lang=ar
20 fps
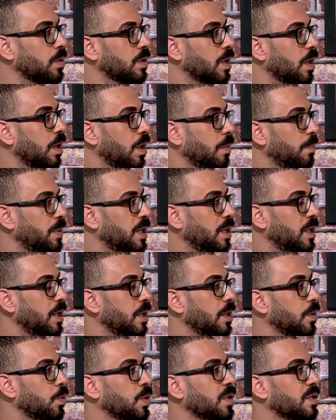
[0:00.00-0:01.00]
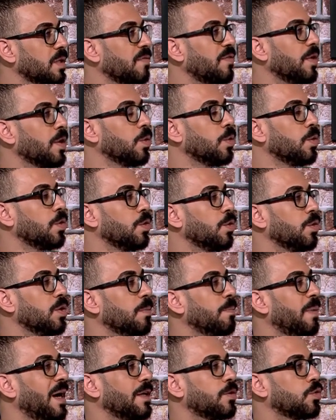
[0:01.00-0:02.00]
كقبيله واتفقوا انه
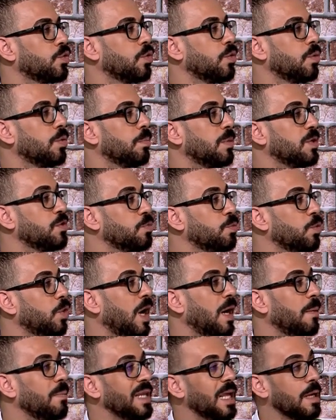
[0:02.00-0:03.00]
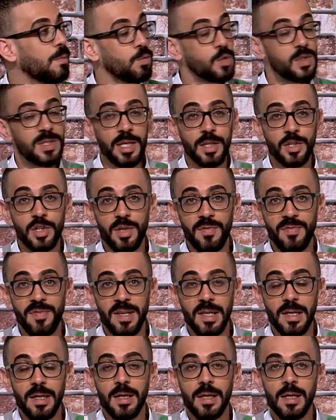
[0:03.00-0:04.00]
يبعثوا مجموعه من
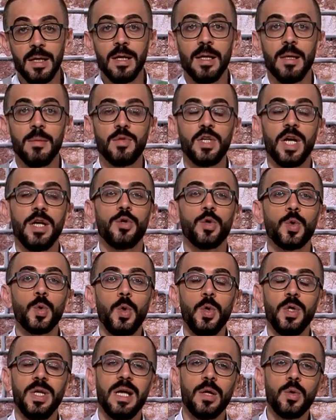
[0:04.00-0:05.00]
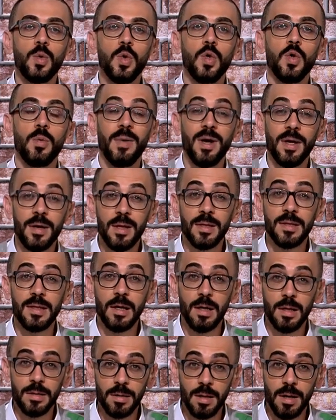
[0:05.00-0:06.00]
المستكشفين مشان يروحوا يلاقوا لهم اراضي
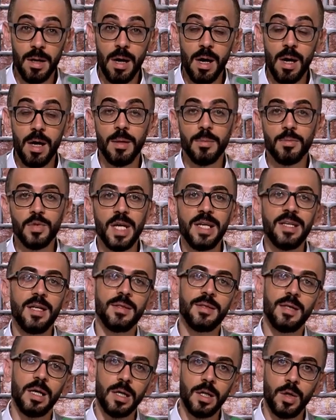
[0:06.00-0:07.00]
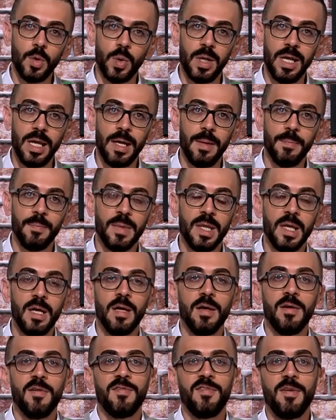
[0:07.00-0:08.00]
خضراء مشان ينتقلوا الها
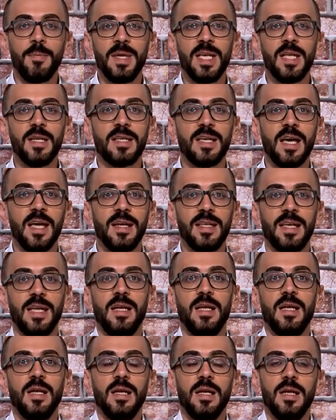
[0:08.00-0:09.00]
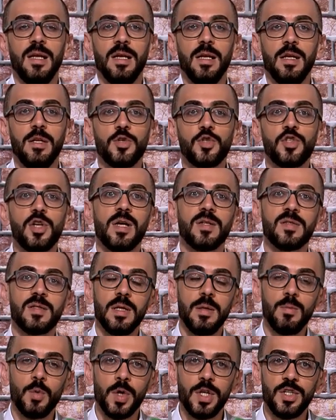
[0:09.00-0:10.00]
فمين كان يعني الشخص
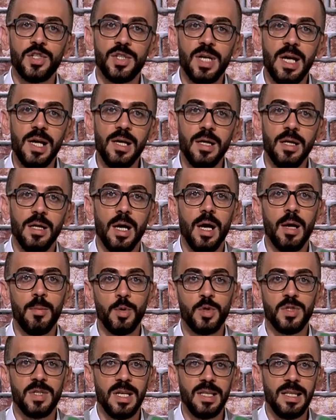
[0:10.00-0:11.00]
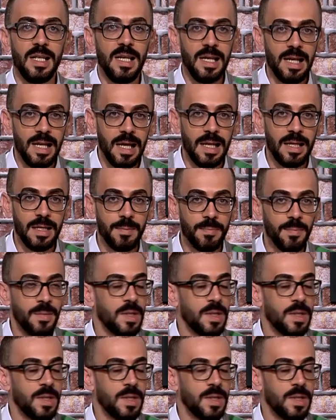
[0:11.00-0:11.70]
المرشح ابو زيد الهلالي